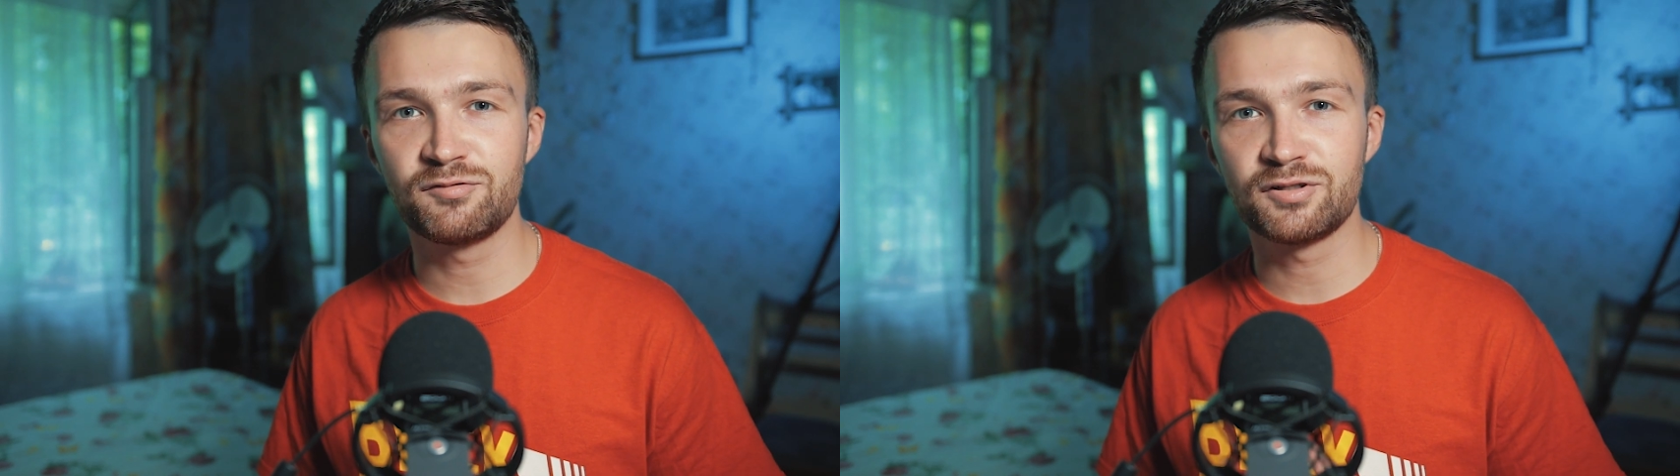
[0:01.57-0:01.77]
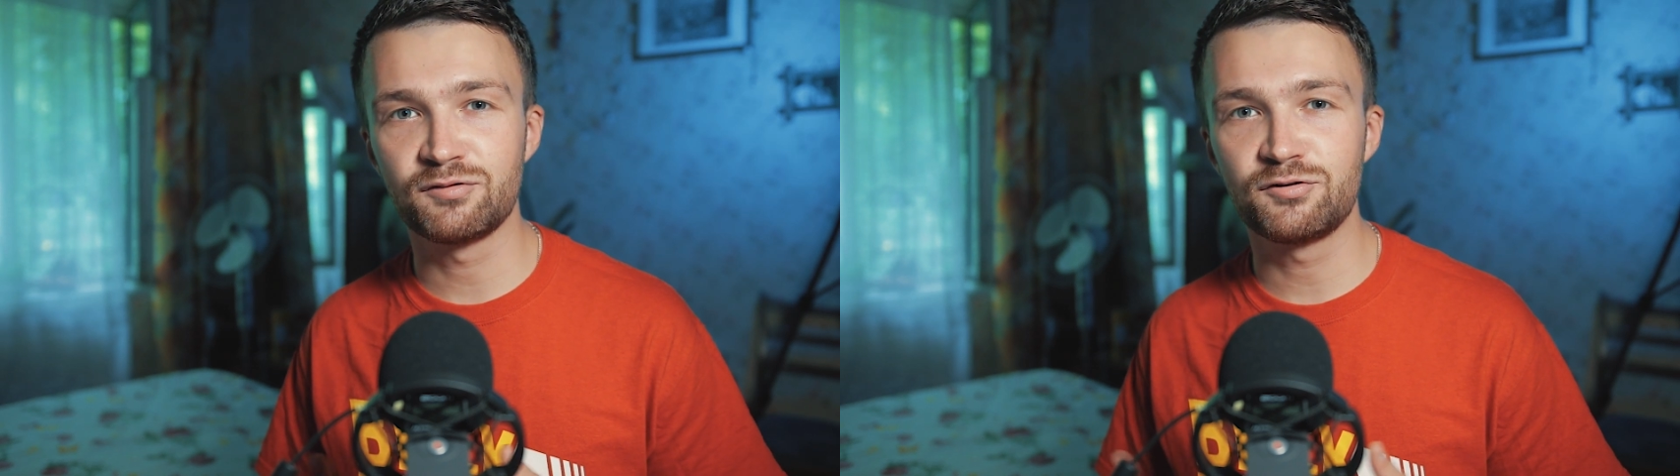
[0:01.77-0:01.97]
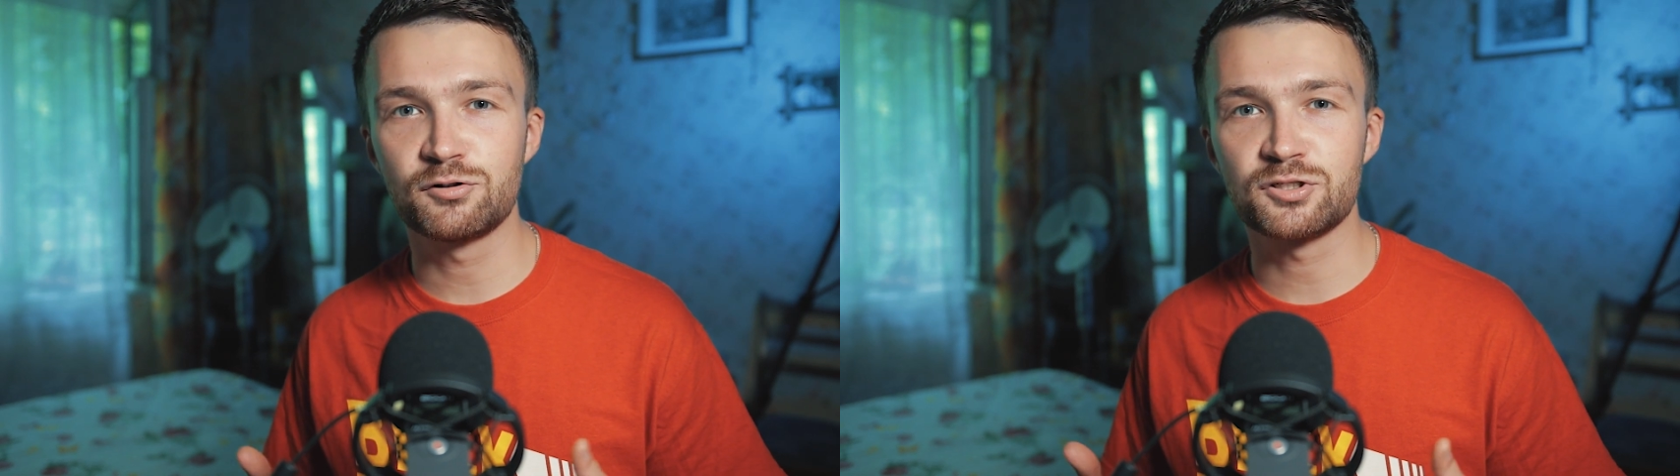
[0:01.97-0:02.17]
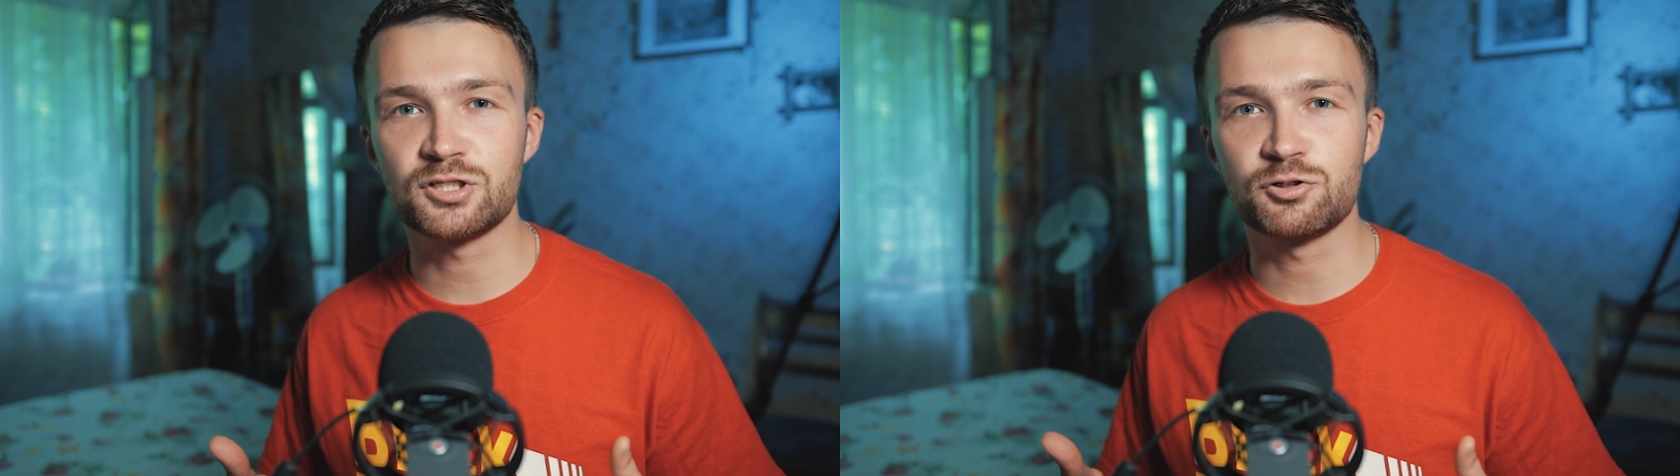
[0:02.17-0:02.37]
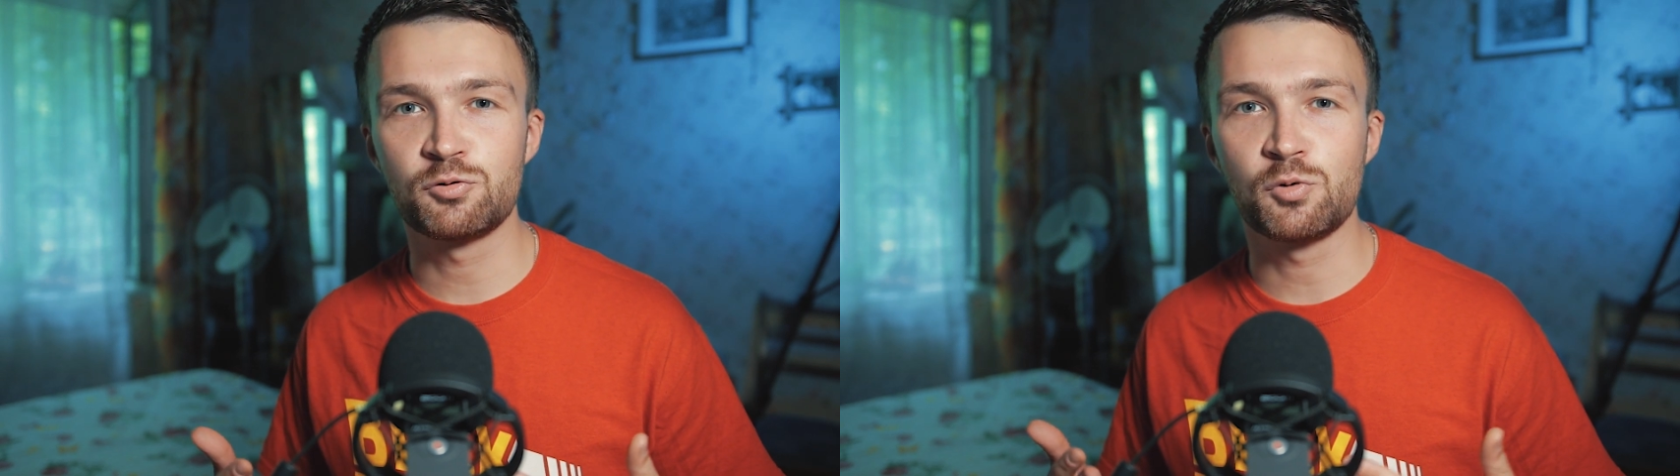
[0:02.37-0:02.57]
в этом видео
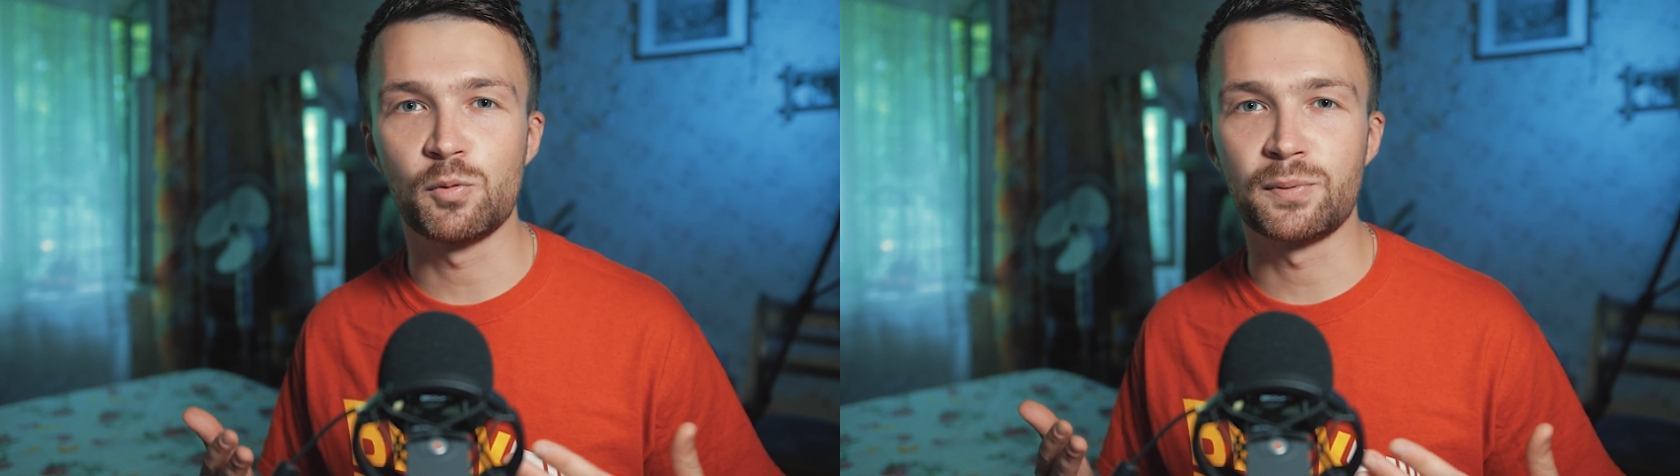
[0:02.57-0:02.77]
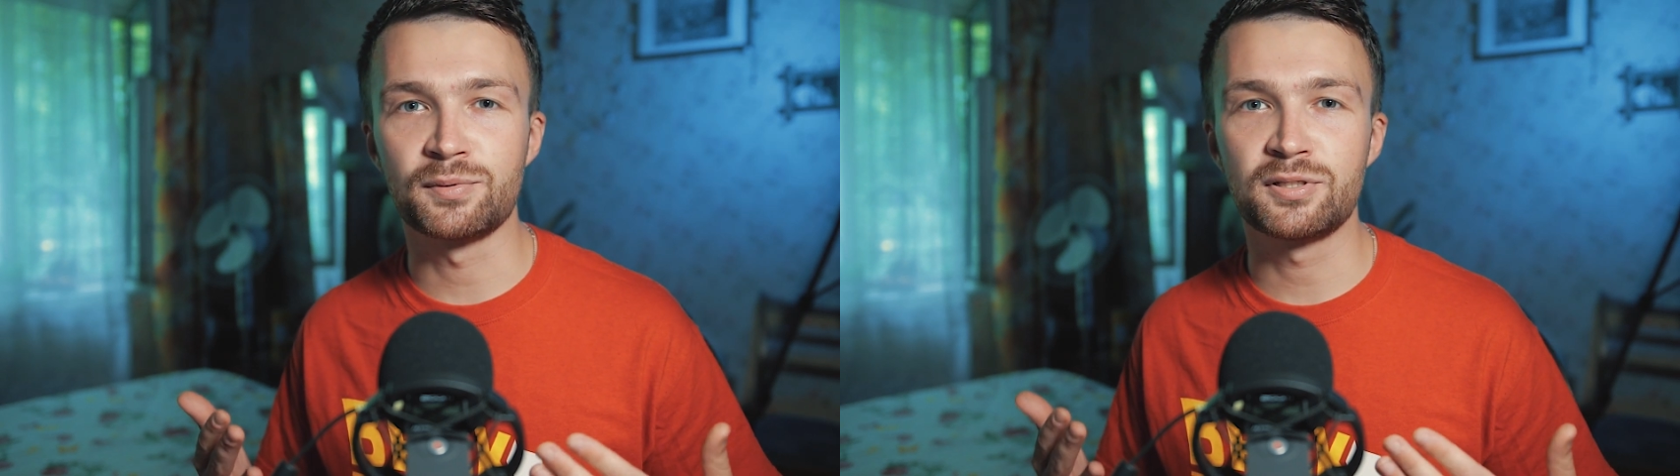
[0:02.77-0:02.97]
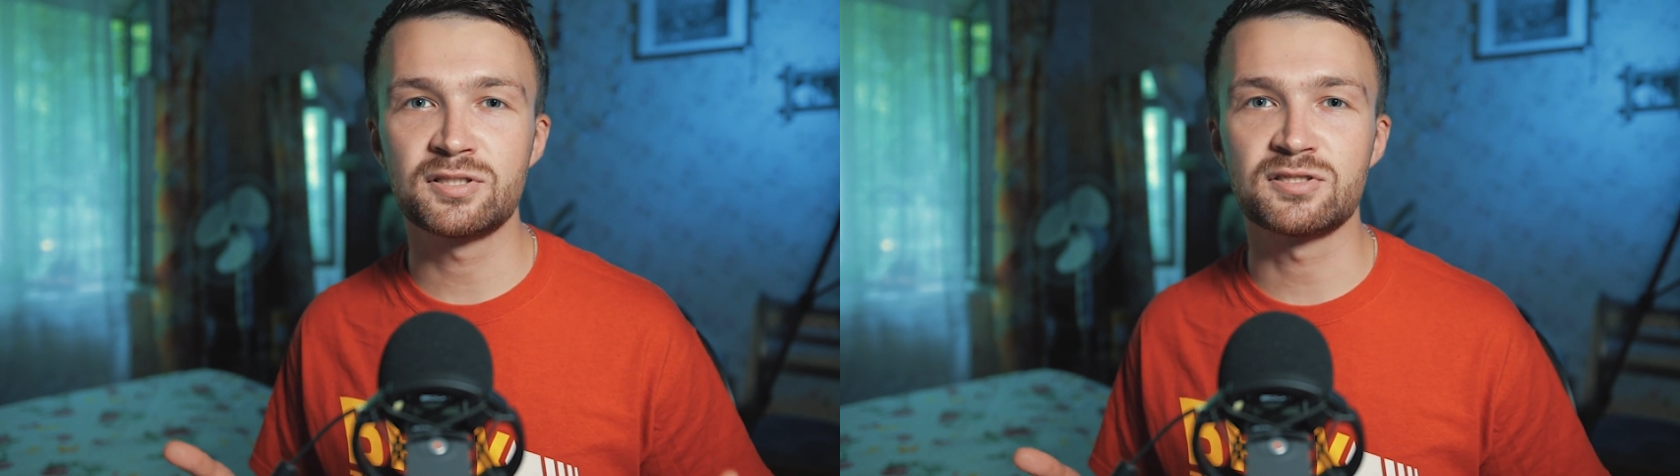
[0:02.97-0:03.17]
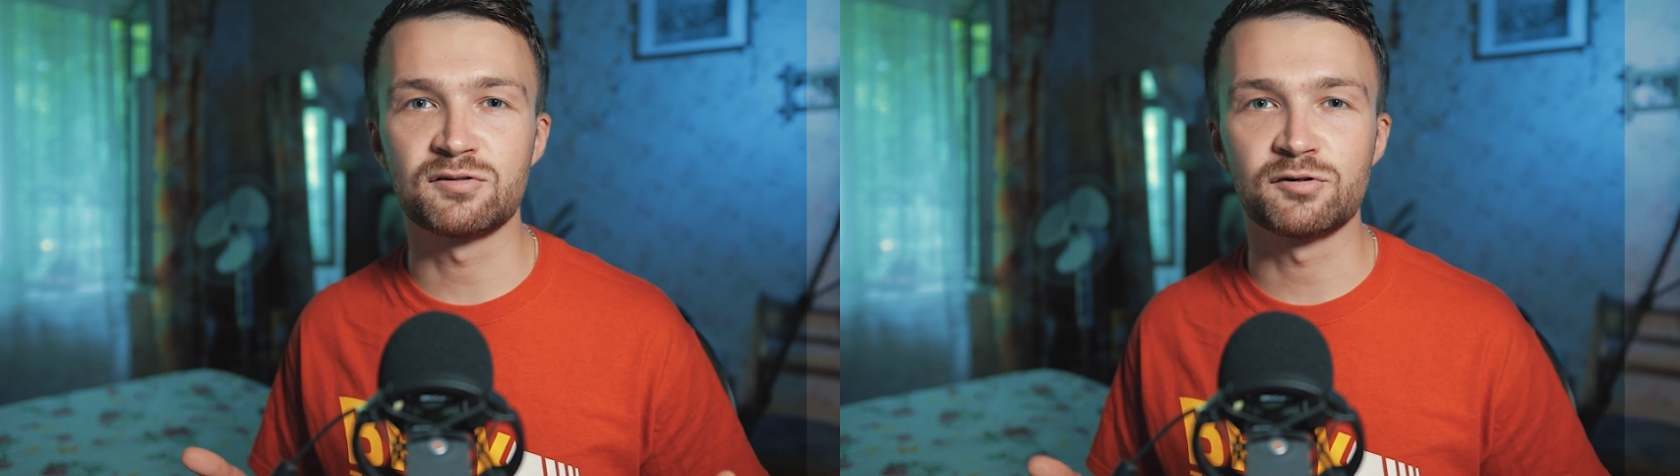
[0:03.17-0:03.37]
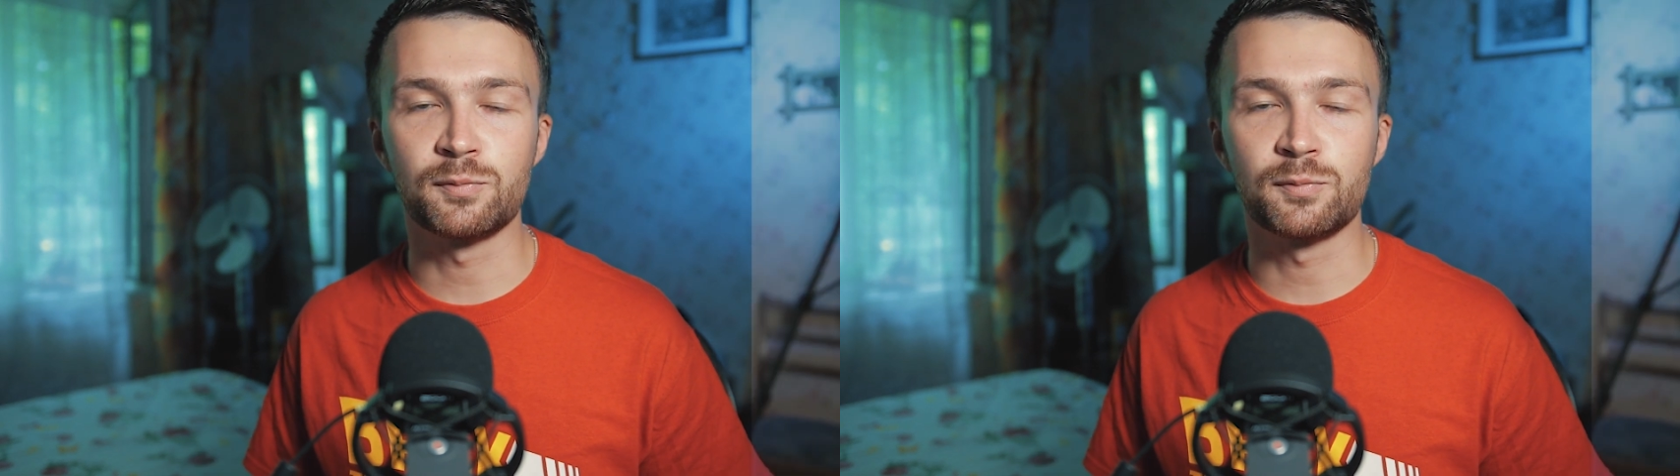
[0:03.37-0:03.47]
расскажу вам о применении цветовых